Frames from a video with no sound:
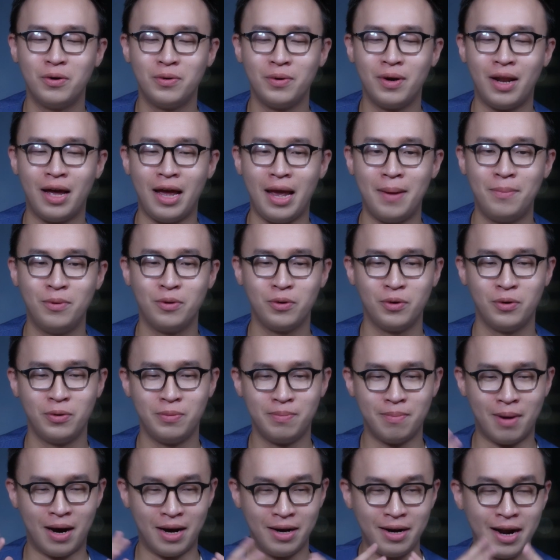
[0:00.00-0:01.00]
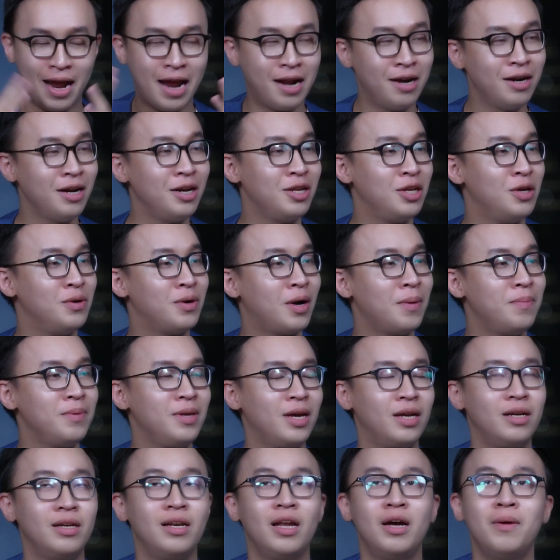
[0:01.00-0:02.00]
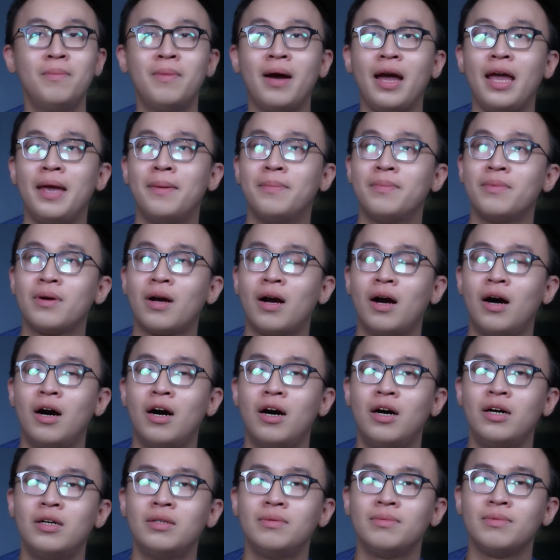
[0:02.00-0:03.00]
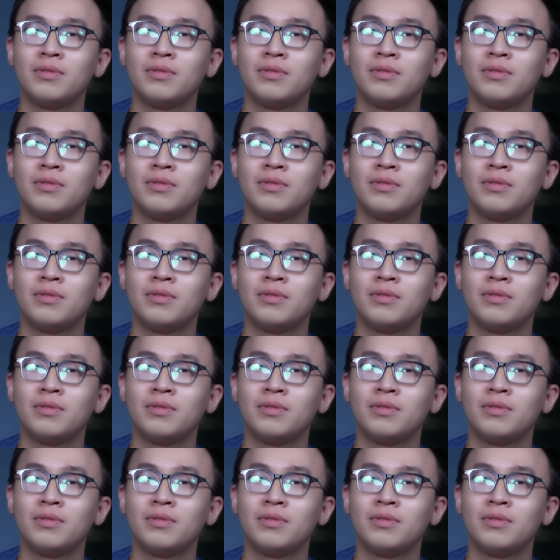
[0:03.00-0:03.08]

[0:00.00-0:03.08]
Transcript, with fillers: lu là em luôn luôn mở ra rất là nhiều góc nhìn nếu mà em có